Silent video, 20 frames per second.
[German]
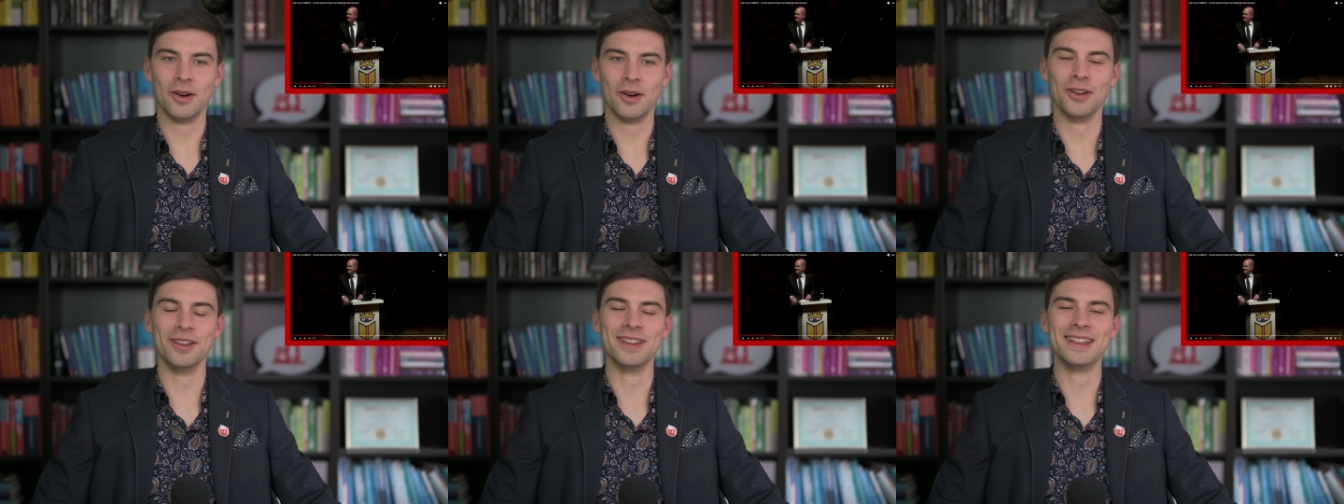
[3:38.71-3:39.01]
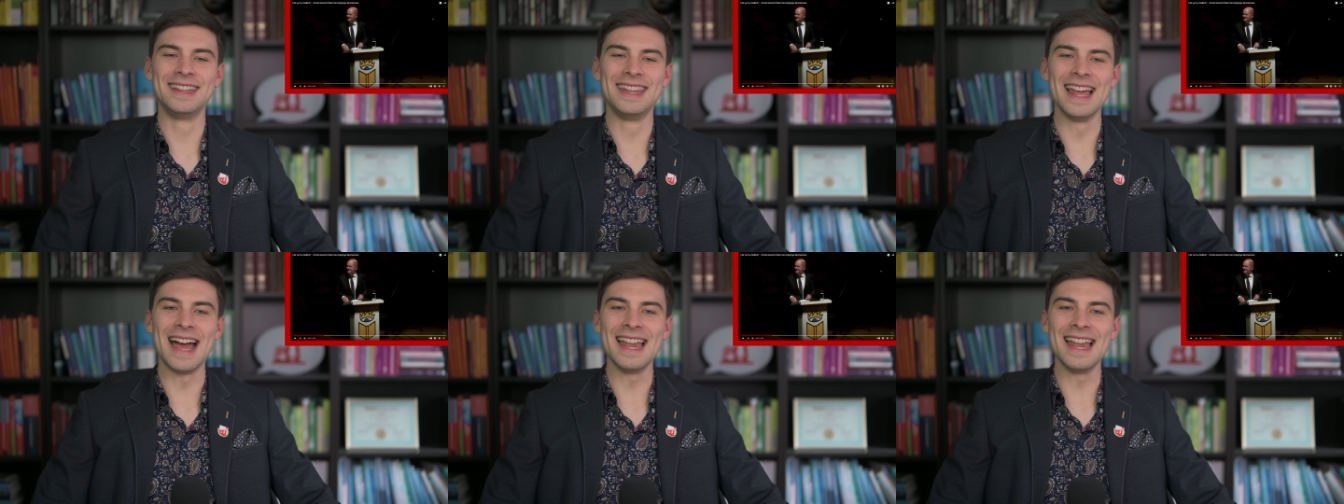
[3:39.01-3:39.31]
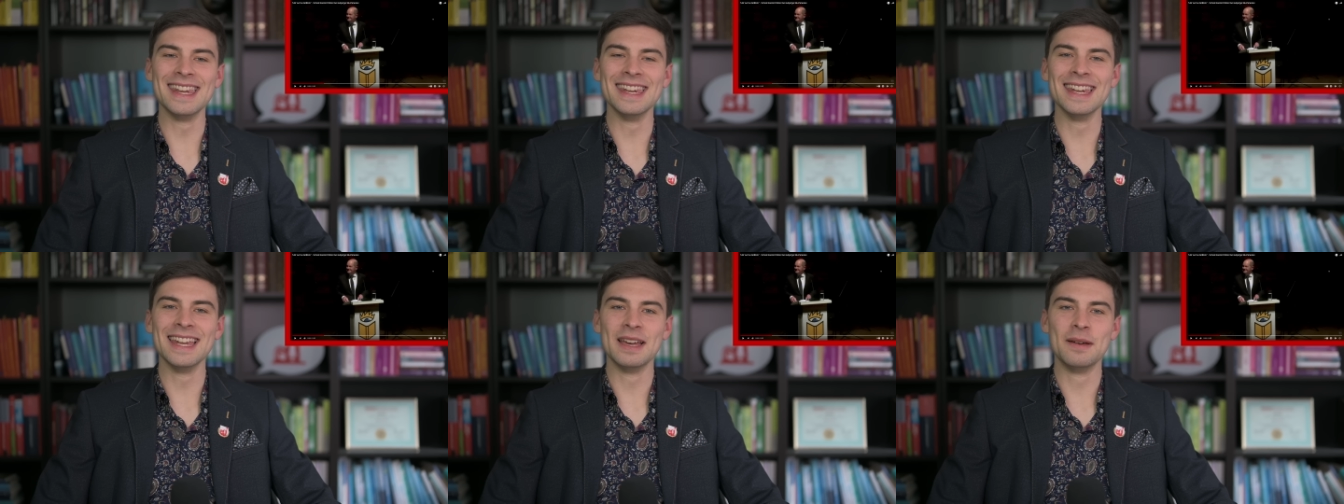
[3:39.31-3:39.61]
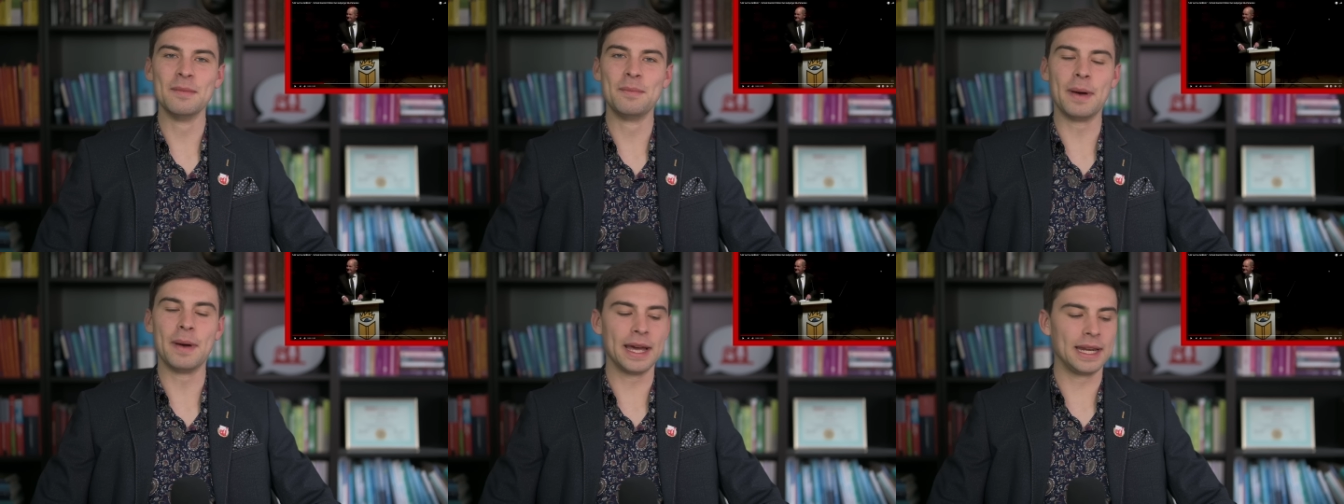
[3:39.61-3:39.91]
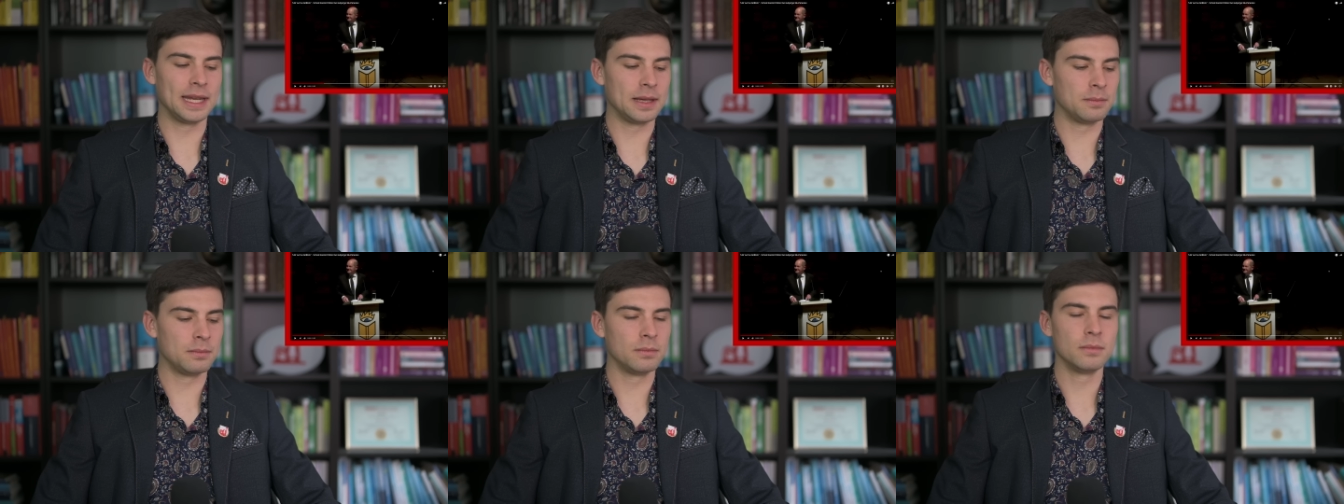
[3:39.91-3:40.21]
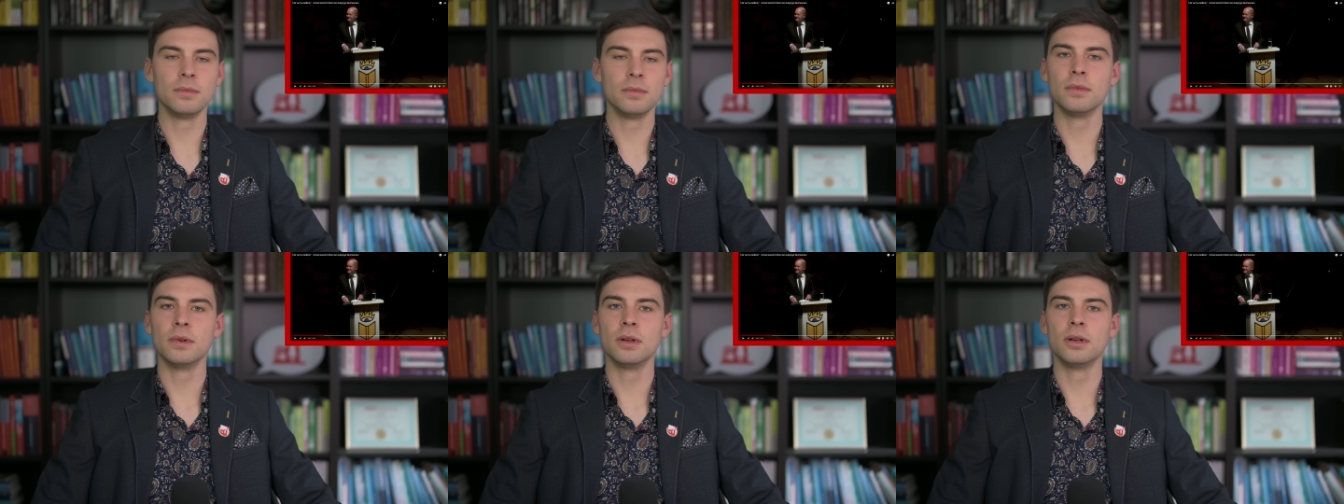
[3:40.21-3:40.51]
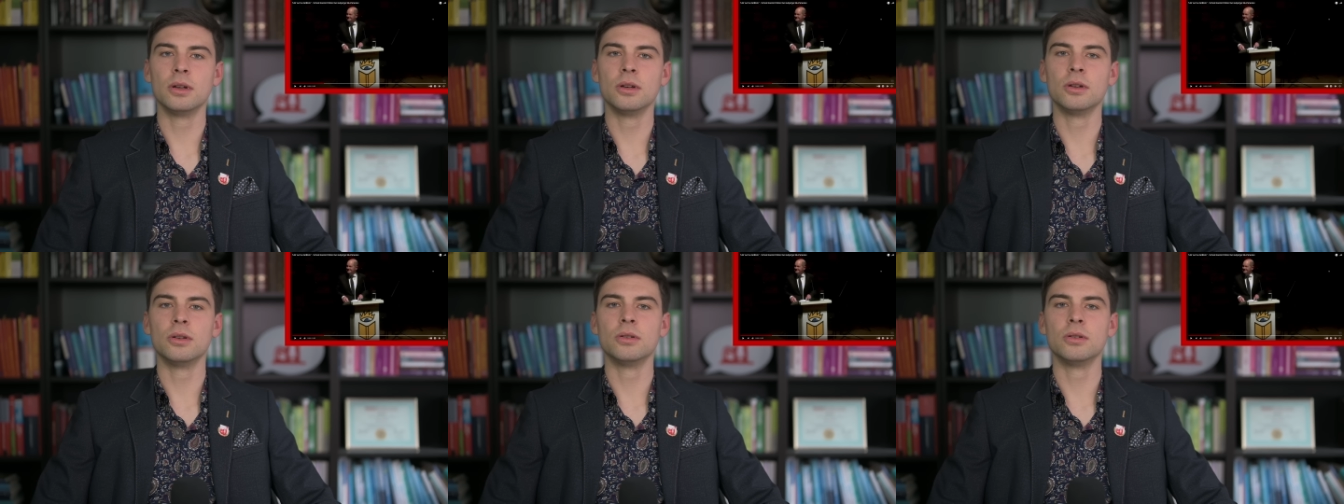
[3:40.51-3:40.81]
Und dann bei dem
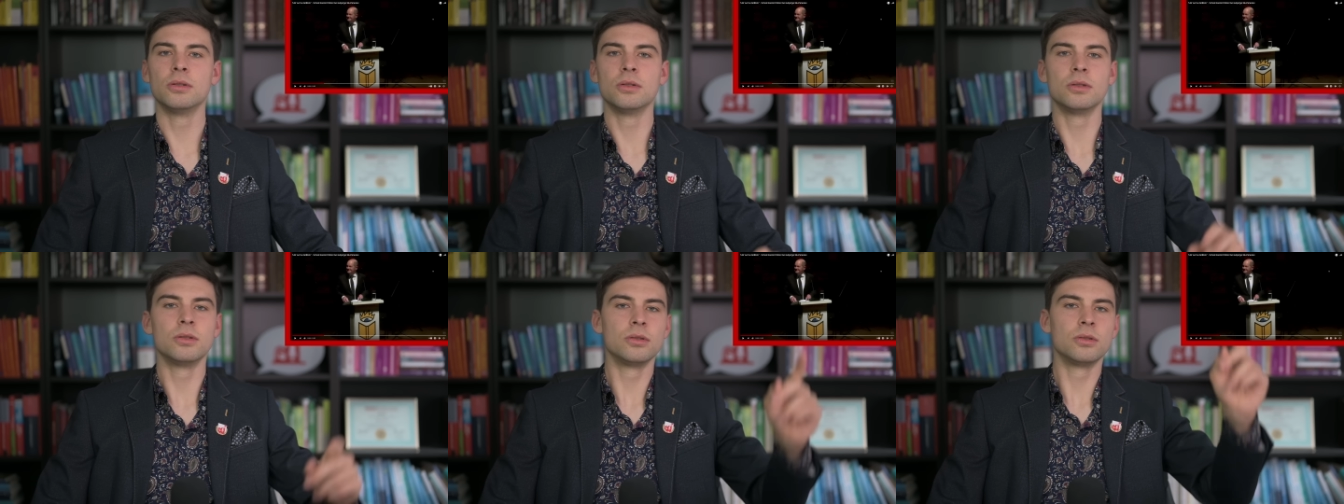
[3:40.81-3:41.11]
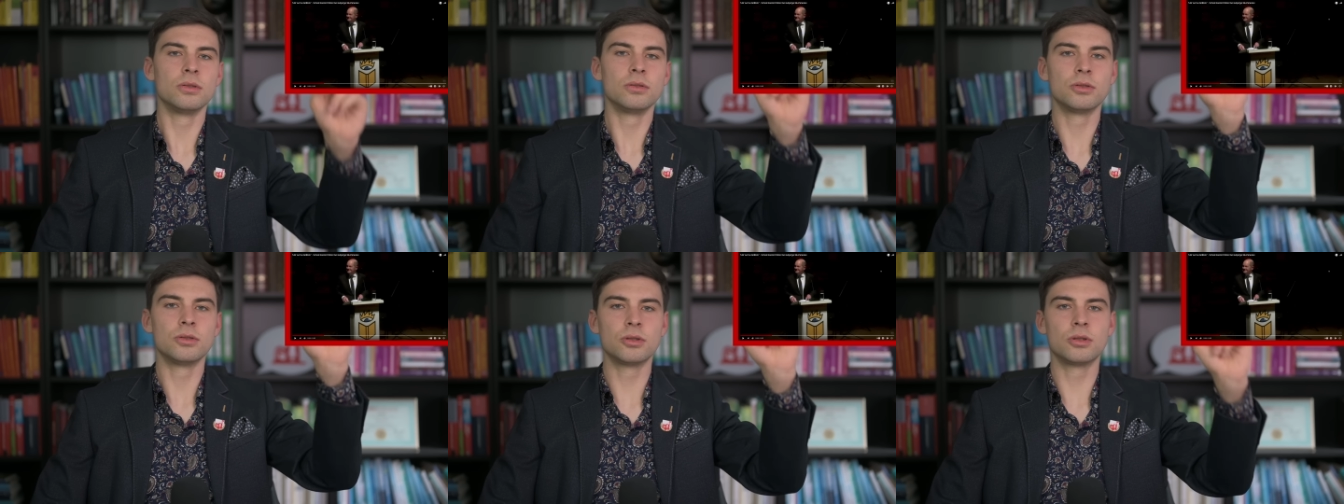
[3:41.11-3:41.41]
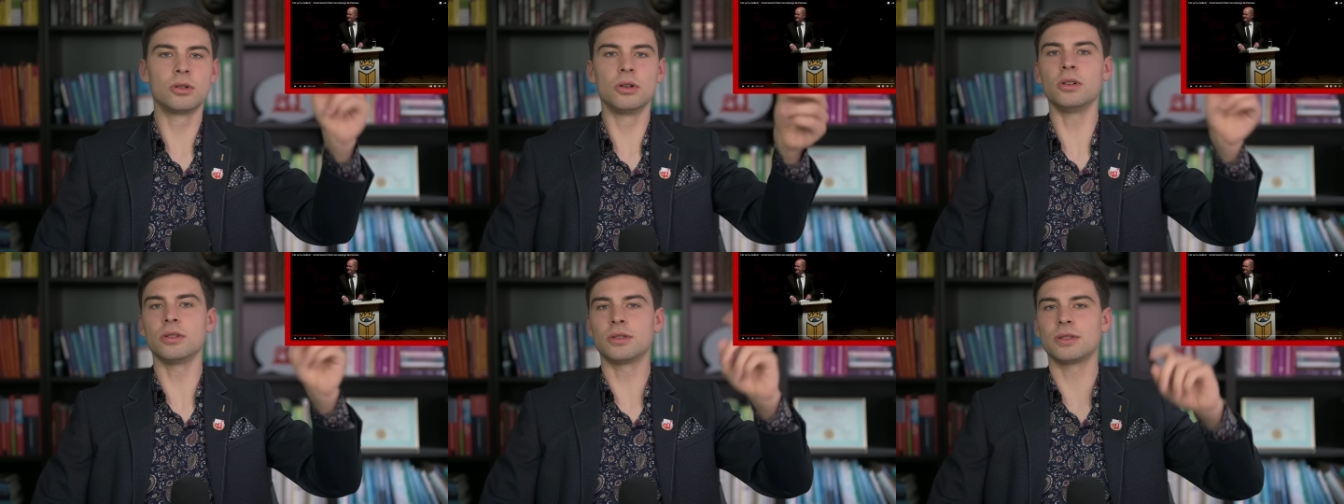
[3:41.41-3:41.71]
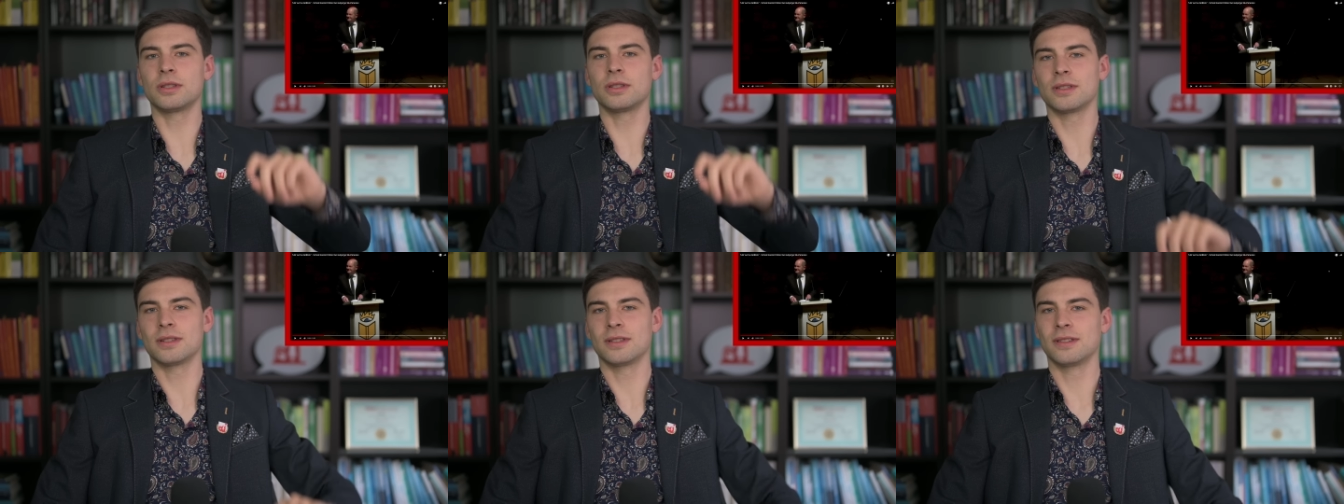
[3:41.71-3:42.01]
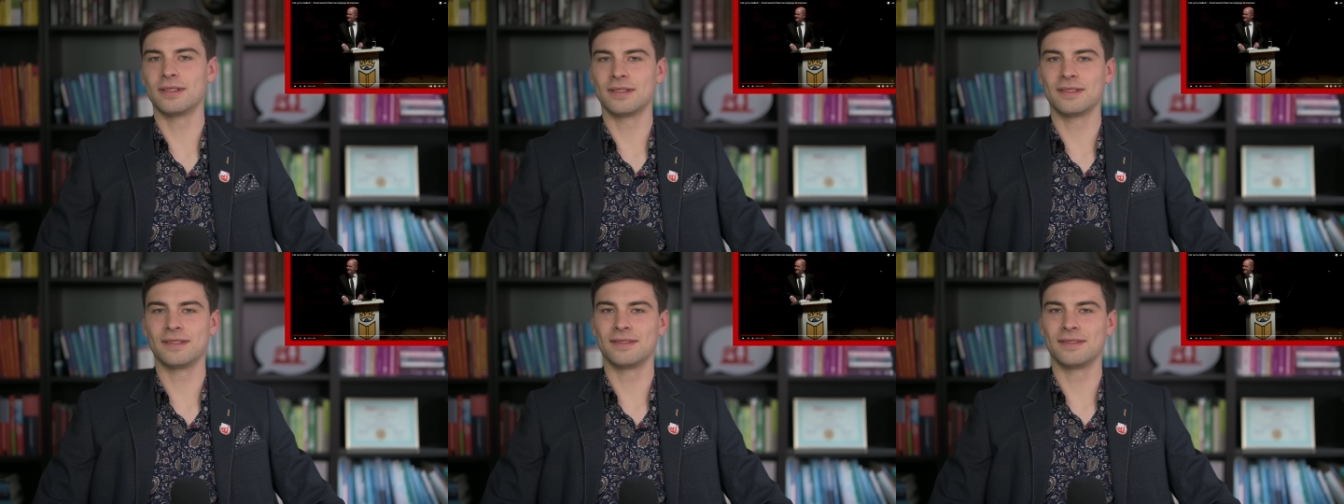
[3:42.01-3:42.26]
Schluss,